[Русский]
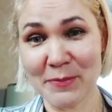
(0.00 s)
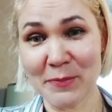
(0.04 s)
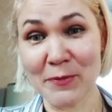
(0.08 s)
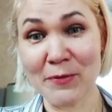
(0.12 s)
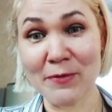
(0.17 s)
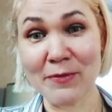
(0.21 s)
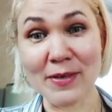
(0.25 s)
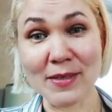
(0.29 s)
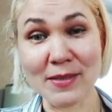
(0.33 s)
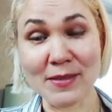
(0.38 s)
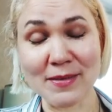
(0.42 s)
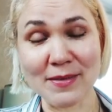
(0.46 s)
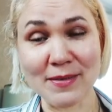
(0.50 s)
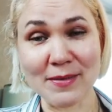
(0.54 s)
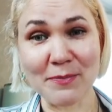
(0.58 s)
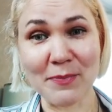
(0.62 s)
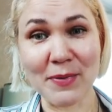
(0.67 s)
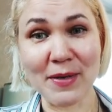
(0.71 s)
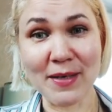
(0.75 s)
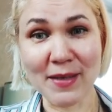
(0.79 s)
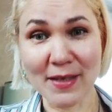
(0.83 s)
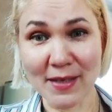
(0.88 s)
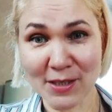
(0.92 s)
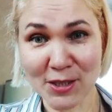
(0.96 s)
вас
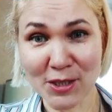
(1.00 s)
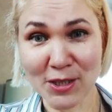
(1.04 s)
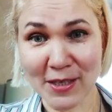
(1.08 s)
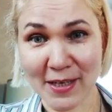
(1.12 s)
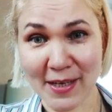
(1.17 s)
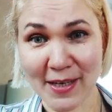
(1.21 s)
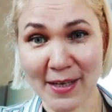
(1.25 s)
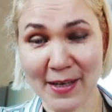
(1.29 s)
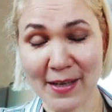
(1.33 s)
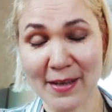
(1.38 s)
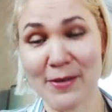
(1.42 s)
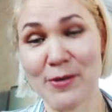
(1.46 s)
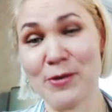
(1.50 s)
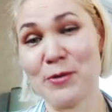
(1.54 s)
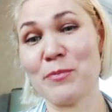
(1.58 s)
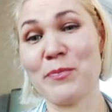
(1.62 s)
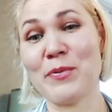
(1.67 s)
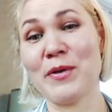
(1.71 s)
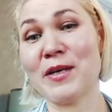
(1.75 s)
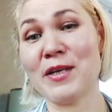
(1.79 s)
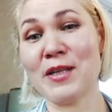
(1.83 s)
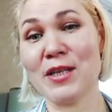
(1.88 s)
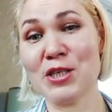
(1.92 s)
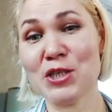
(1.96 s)
приглашаю,
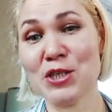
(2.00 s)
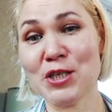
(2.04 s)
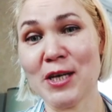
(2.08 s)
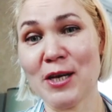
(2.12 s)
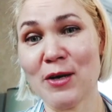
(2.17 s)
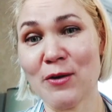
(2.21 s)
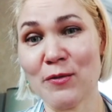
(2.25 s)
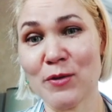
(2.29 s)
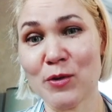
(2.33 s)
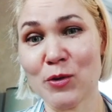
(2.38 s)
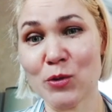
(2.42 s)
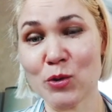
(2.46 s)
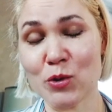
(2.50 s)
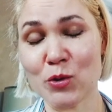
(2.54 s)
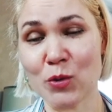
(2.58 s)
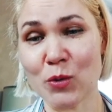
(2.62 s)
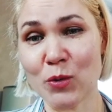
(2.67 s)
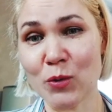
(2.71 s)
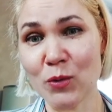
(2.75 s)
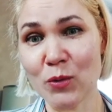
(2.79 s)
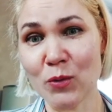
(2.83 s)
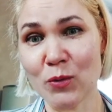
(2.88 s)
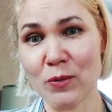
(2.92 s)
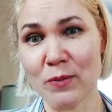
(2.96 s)
приглашаю в эту
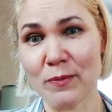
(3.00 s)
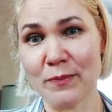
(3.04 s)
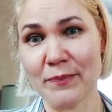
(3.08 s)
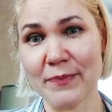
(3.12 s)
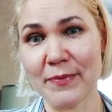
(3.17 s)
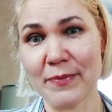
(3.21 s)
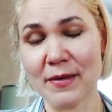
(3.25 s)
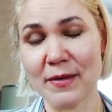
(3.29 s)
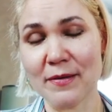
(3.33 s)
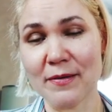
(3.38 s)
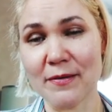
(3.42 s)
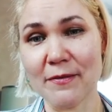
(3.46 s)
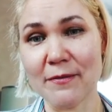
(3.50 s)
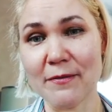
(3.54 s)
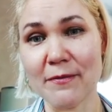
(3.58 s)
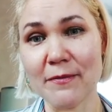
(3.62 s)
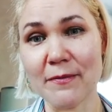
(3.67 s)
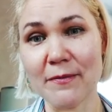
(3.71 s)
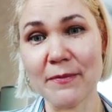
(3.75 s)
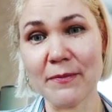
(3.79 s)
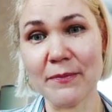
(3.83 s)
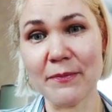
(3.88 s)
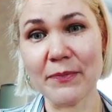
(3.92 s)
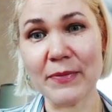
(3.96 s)
школу.
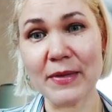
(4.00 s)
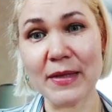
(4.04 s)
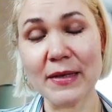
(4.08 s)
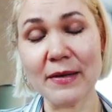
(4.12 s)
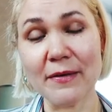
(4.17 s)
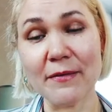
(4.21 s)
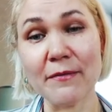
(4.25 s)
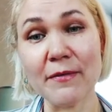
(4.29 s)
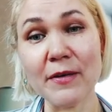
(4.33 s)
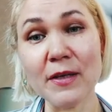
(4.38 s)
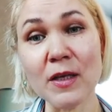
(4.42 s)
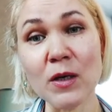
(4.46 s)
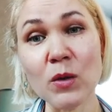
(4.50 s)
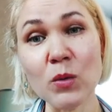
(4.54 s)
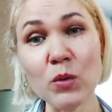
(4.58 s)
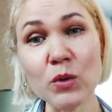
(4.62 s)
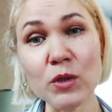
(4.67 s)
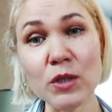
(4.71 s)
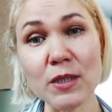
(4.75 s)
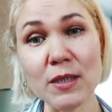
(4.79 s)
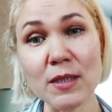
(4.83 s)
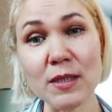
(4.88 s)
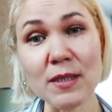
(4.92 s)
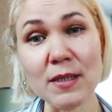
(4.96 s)
Вы
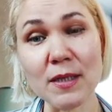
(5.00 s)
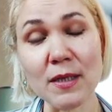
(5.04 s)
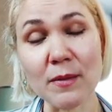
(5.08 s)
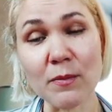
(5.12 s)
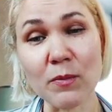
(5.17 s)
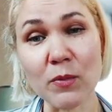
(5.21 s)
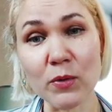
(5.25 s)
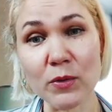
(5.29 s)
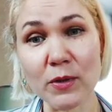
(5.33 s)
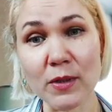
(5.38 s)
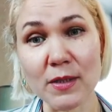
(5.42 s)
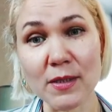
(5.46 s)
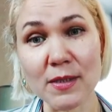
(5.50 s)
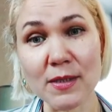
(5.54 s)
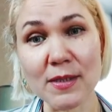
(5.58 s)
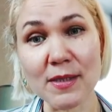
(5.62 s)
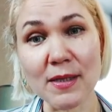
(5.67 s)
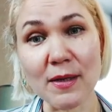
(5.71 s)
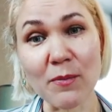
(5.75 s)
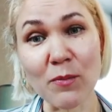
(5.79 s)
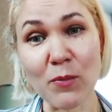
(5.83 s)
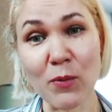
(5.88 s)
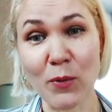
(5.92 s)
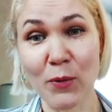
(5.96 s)
научитесь работать с
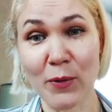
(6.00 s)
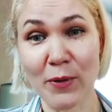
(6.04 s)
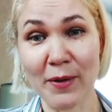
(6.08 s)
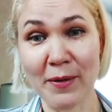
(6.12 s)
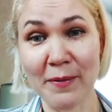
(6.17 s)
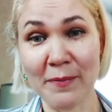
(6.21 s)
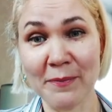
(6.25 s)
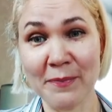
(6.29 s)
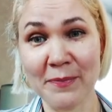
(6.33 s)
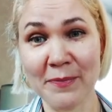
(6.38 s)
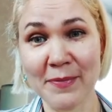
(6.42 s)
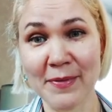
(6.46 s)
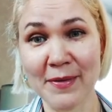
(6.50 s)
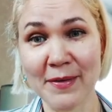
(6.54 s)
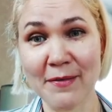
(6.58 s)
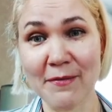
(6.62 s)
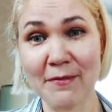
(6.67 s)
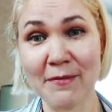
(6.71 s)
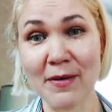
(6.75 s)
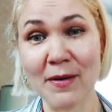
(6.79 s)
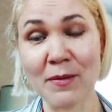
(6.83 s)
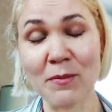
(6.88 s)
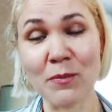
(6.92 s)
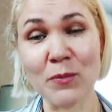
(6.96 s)
собой.
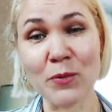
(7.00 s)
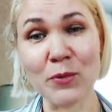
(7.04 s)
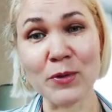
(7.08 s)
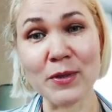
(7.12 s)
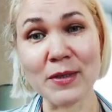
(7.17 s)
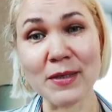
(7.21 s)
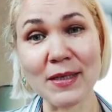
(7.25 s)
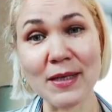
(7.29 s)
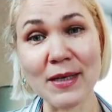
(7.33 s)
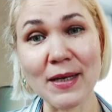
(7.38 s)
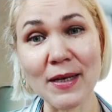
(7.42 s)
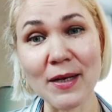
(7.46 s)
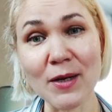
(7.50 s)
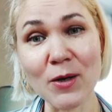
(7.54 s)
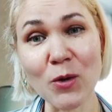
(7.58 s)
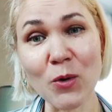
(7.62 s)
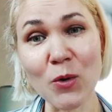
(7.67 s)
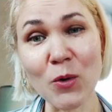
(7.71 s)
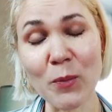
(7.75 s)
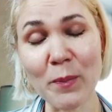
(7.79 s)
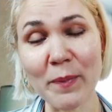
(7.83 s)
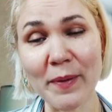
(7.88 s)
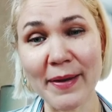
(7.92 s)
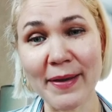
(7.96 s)
Вам будет
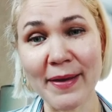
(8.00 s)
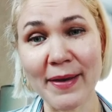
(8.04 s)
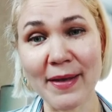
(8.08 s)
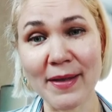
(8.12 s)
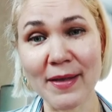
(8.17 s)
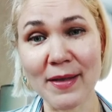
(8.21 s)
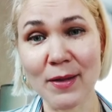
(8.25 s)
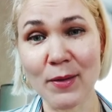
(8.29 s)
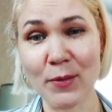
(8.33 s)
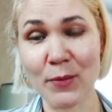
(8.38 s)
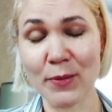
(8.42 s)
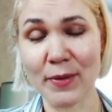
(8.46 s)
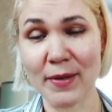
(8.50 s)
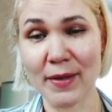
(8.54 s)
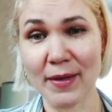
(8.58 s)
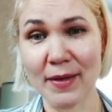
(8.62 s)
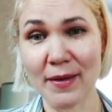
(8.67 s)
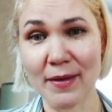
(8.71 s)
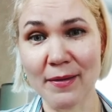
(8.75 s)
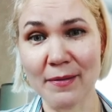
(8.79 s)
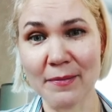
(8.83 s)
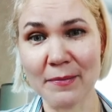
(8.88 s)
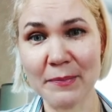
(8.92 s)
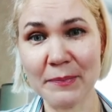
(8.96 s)
легко понять людей.
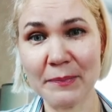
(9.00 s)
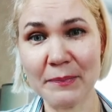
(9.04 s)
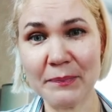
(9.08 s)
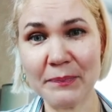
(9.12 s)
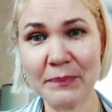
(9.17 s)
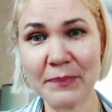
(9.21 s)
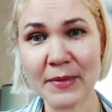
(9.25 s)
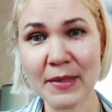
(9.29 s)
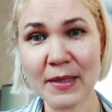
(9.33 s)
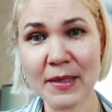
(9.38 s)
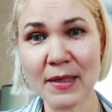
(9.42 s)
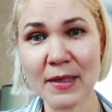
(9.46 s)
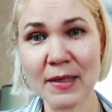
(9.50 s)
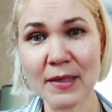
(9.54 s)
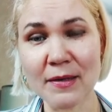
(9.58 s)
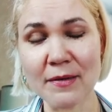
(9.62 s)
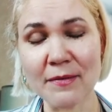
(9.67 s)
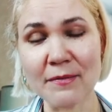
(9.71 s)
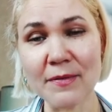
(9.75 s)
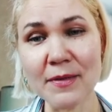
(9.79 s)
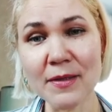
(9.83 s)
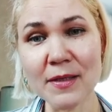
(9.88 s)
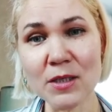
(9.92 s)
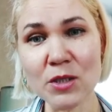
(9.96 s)

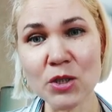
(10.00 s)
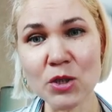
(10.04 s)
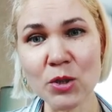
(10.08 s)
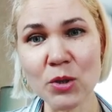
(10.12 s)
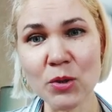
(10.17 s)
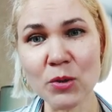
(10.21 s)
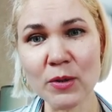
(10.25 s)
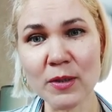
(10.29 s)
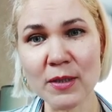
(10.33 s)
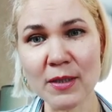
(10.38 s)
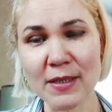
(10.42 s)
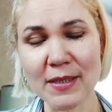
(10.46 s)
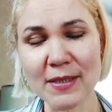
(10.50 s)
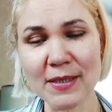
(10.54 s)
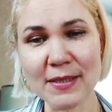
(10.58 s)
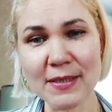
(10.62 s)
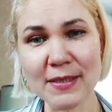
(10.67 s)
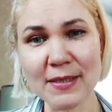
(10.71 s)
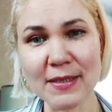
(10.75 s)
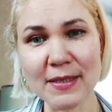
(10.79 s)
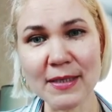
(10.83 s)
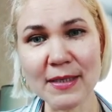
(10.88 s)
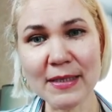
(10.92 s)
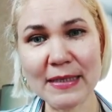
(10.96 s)
Вы начнете
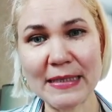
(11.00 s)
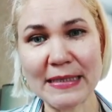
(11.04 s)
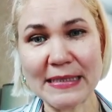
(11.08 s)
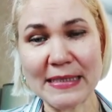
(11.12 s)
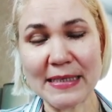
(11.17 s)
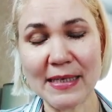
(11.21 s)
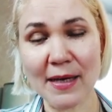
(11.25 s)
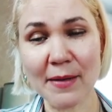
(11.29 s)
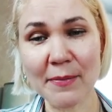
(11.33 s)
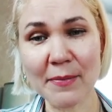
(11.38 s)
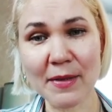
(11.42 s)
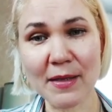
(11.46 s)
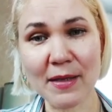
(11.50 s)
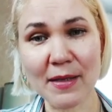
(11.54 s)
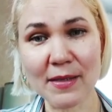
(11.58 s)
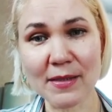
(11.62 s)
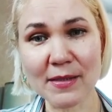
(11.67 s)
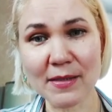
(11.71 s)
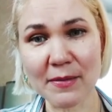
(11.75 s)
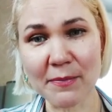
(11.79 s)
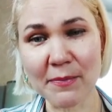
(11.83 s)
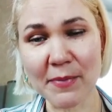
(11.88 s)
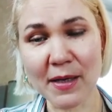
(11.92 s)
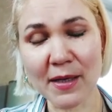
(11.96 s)
расти сами для
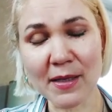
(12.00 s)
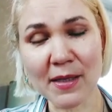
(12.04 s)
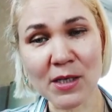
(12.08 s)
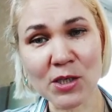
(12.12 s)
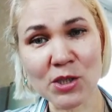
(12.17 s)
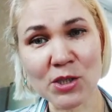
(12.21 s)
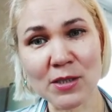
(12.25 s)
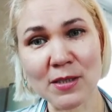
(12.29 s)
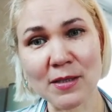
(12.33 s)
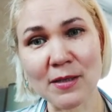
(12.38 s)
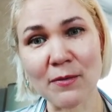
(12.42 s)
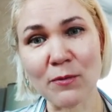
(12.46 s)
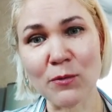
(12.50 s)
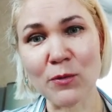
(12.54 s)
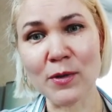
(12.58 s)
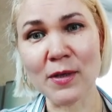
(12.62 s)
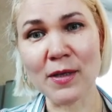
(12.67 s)
себя, даже того